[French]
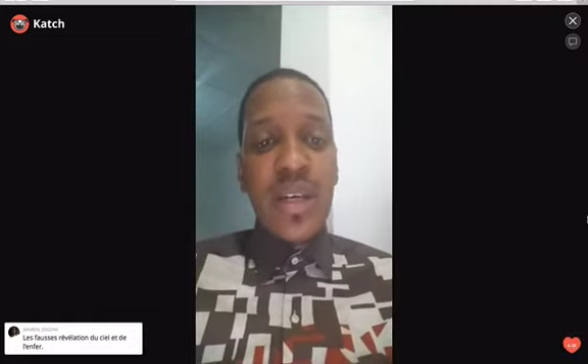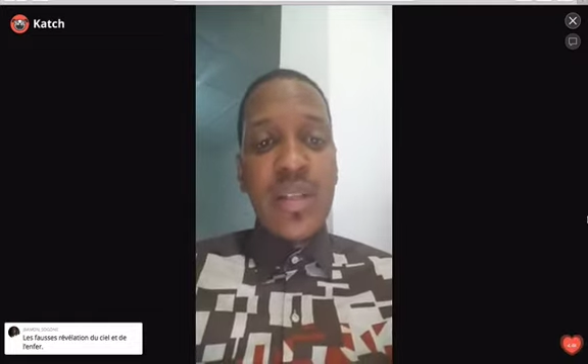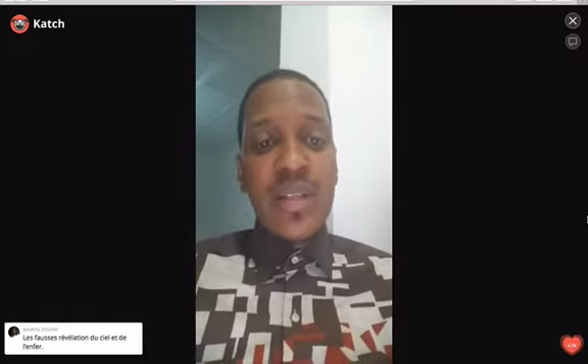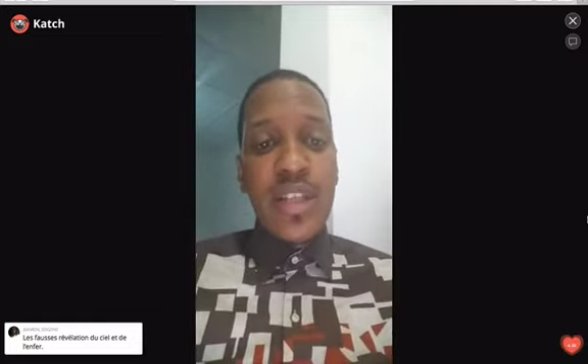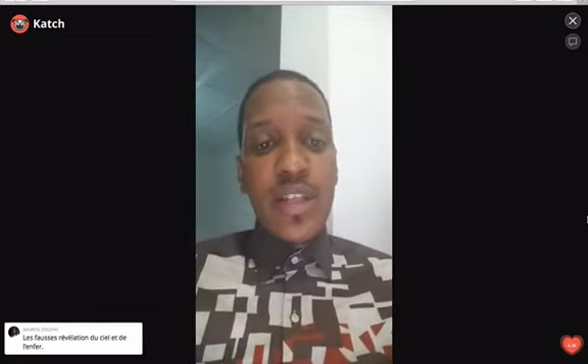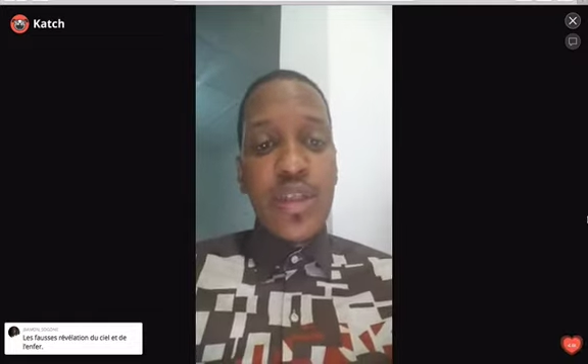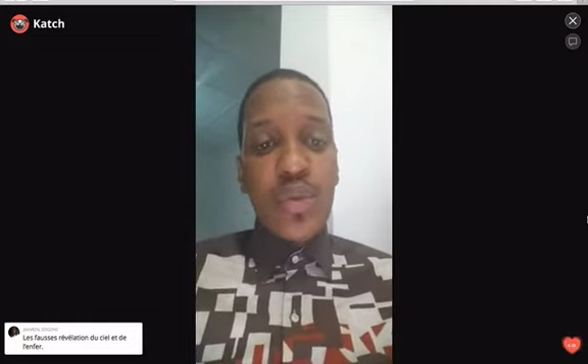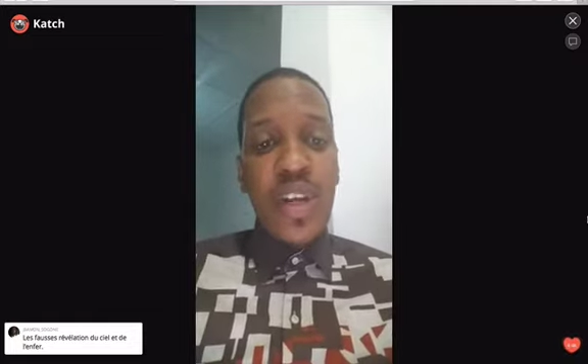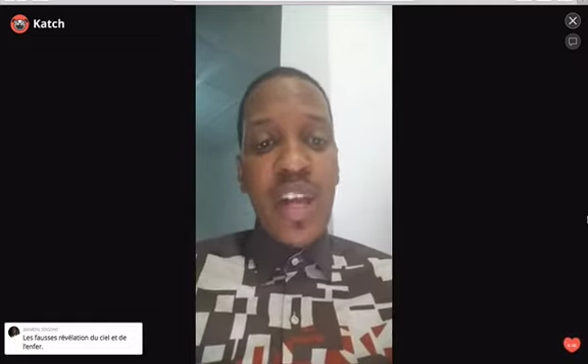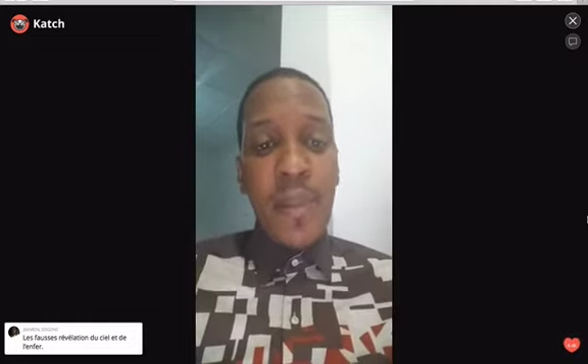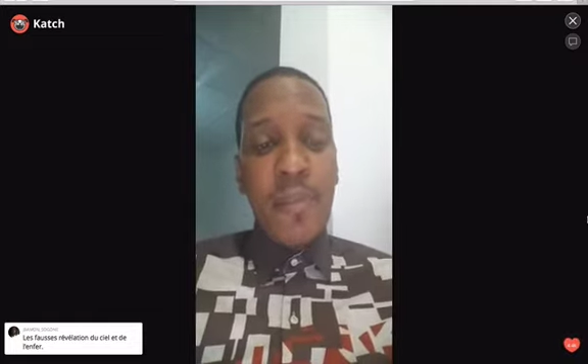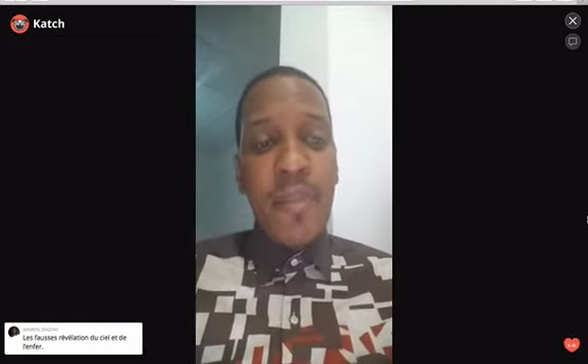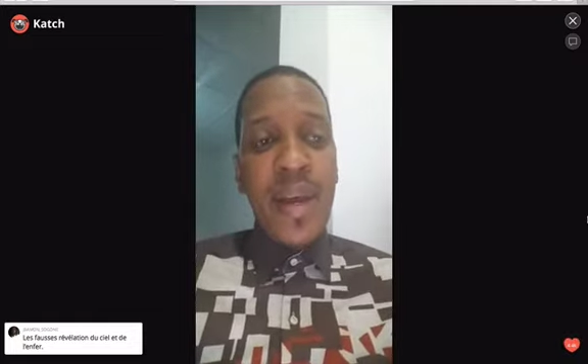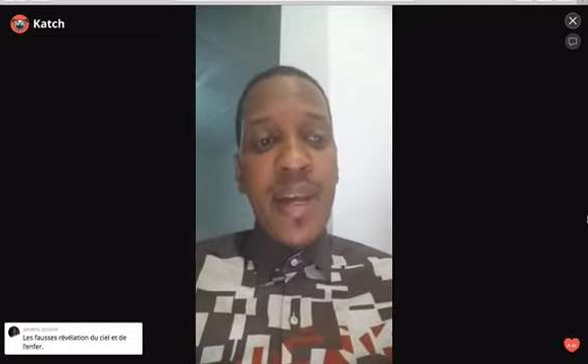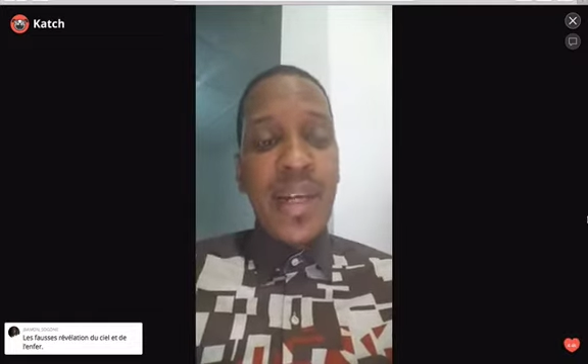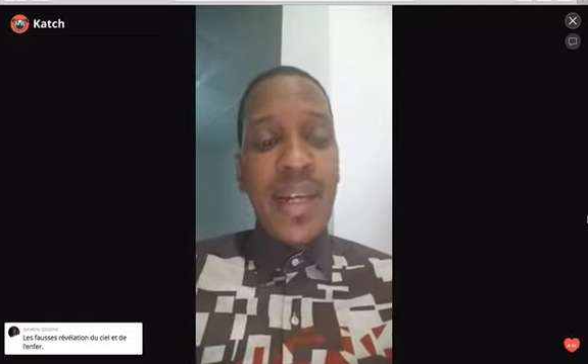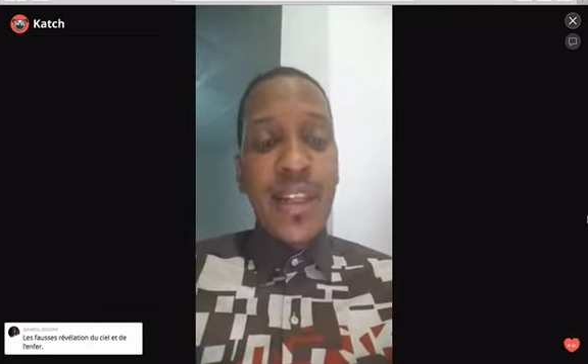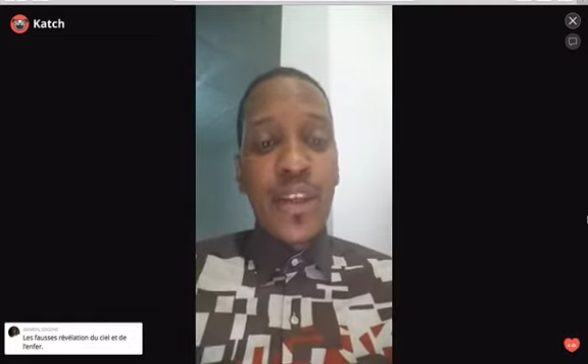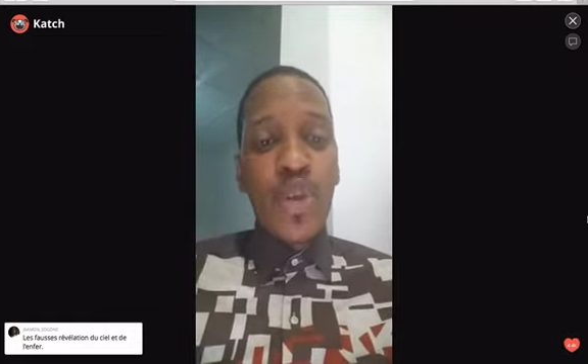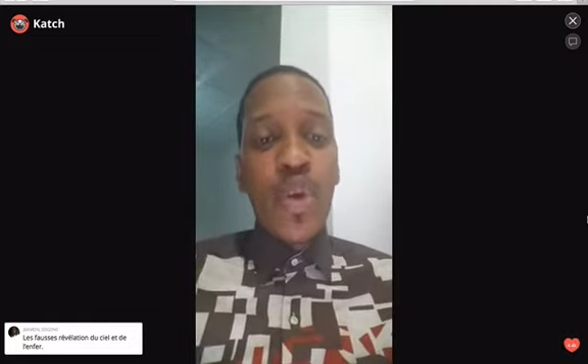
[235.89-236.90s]
c'est ce qu'on
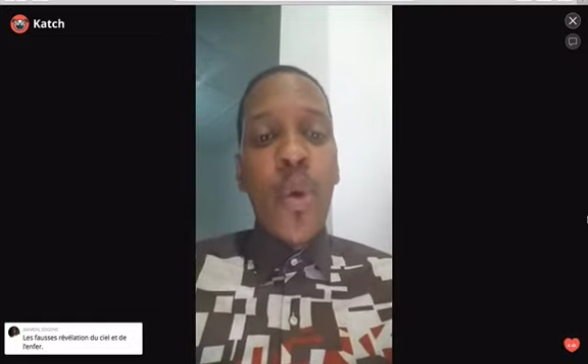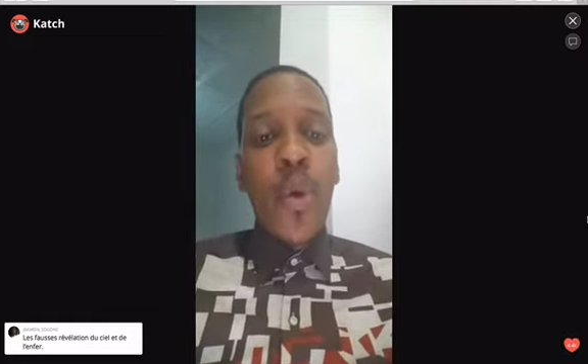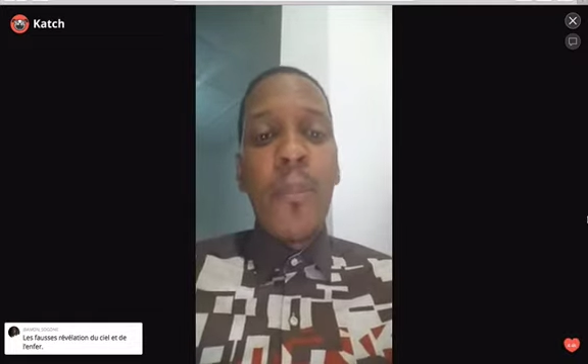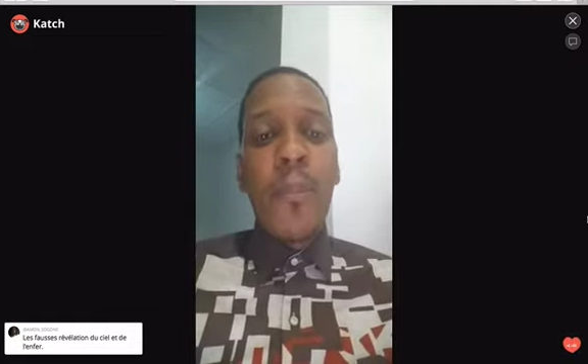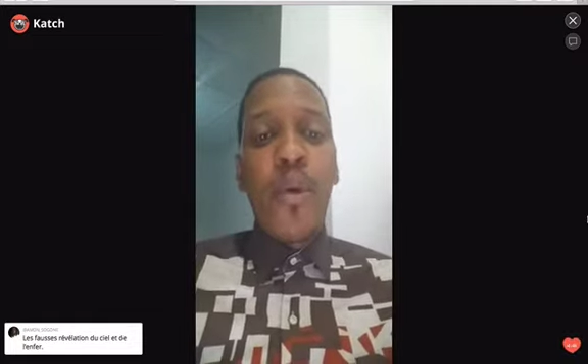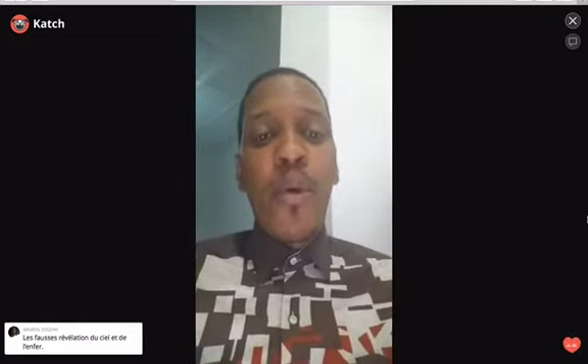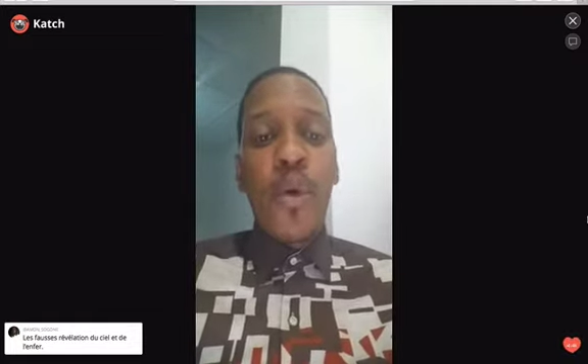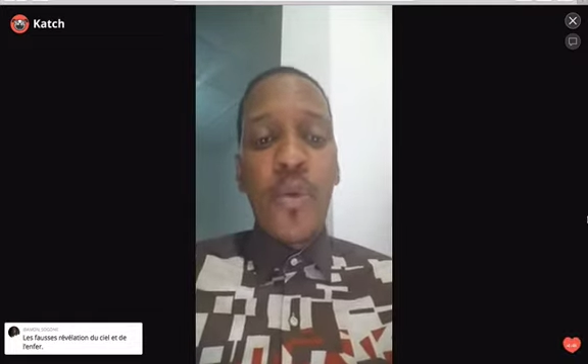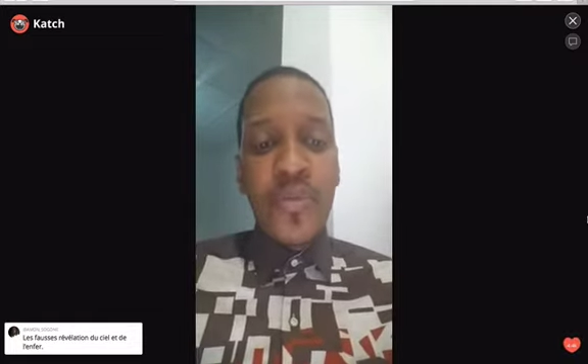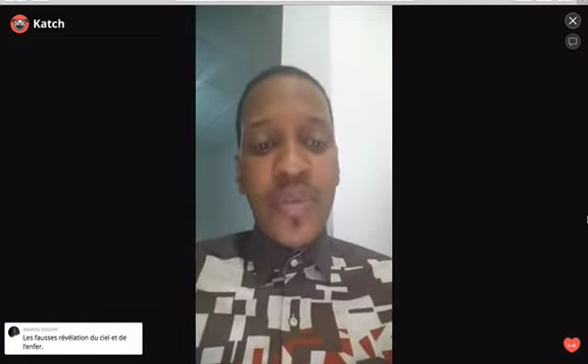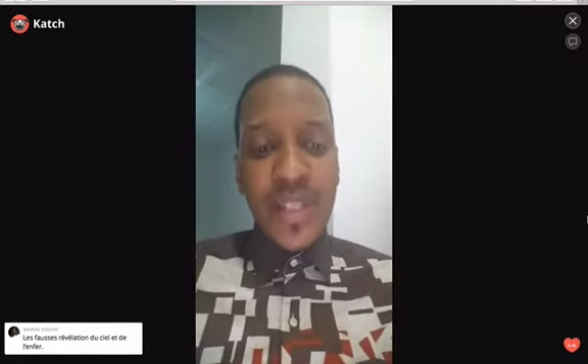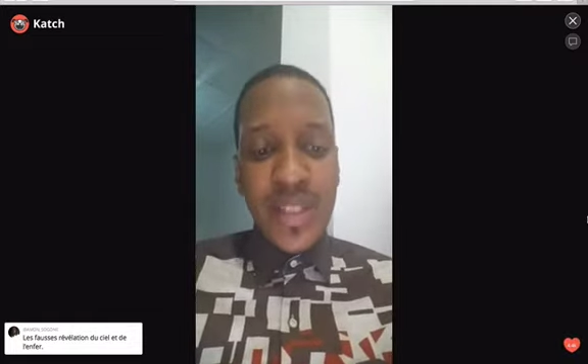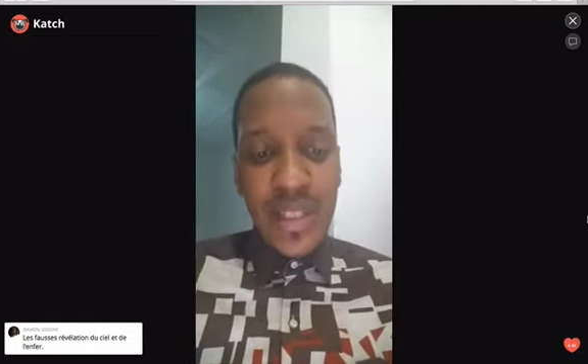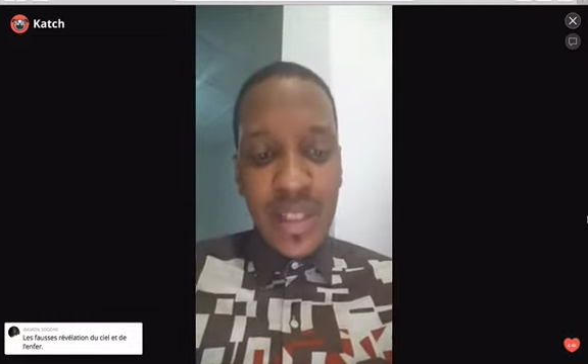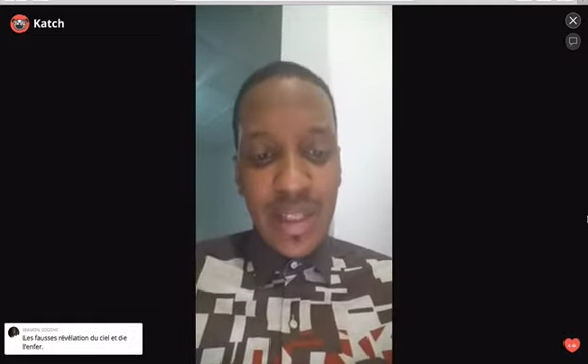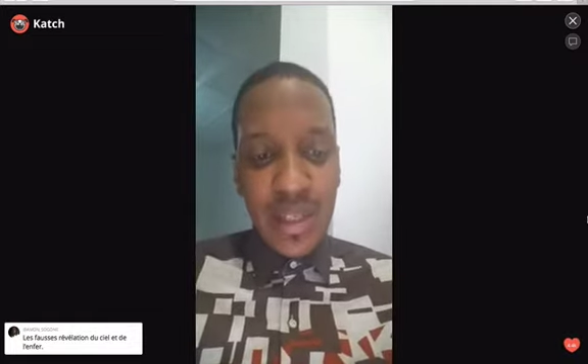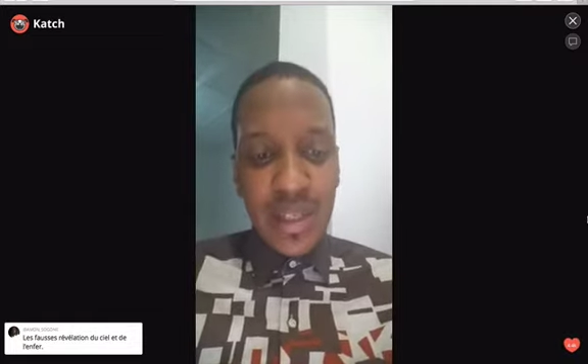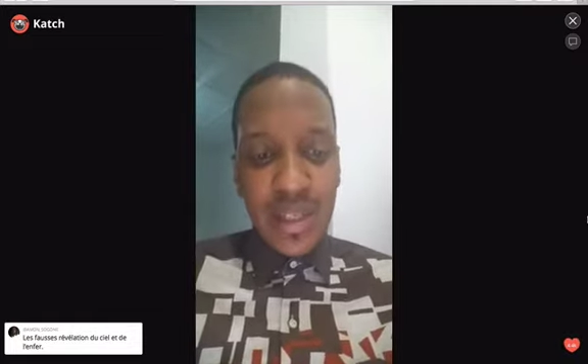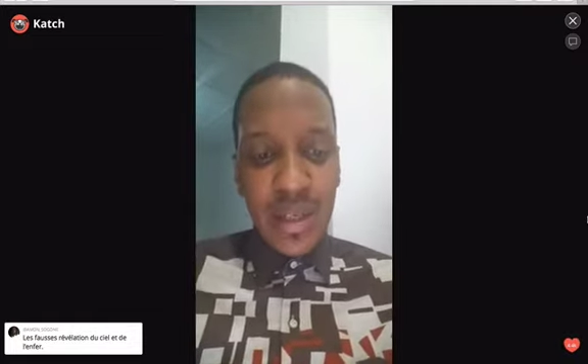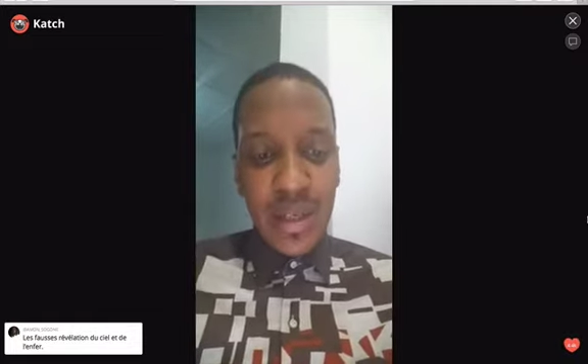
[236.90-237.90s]
appelle les dons
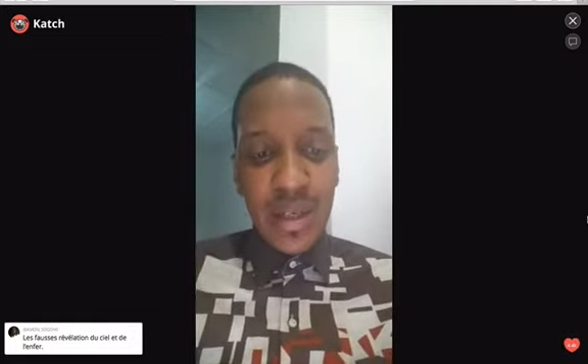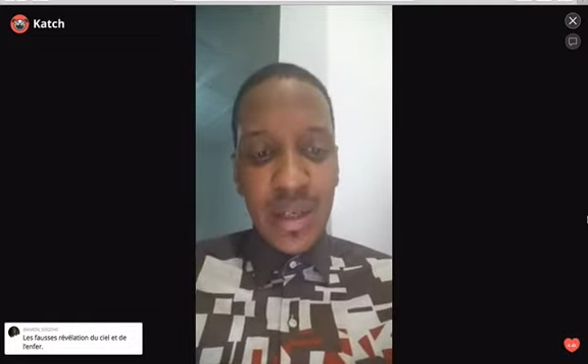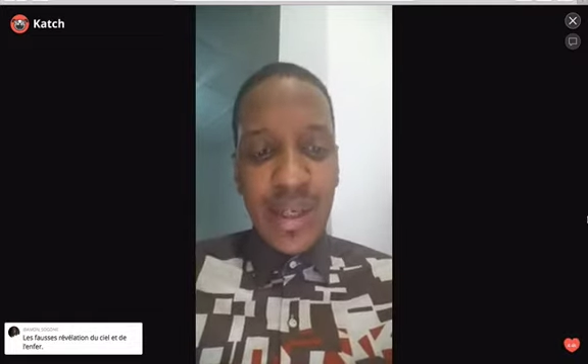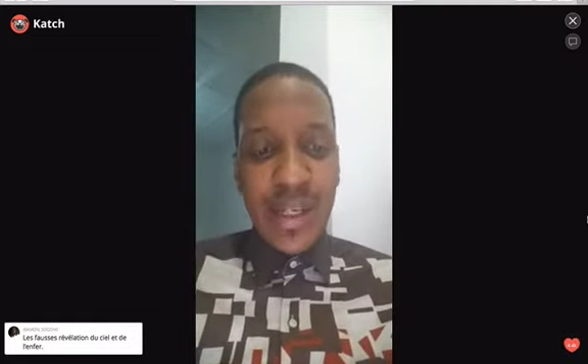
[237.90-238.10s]
prophétiques.